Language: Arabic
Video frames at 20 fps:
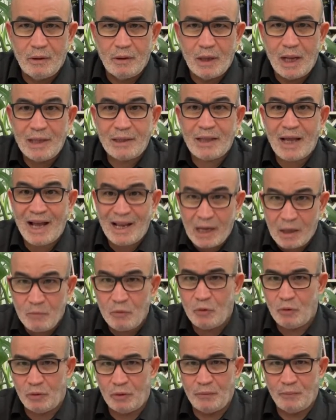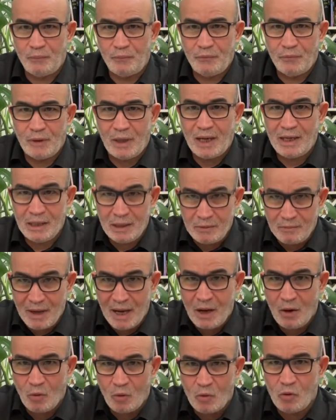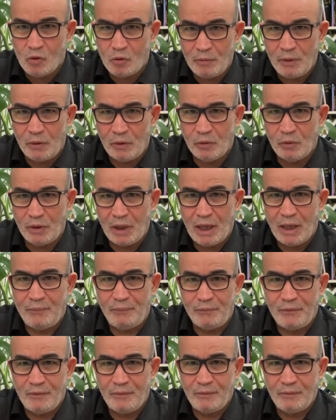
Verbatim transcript: هل تعلمون أني ما أقوله من هنا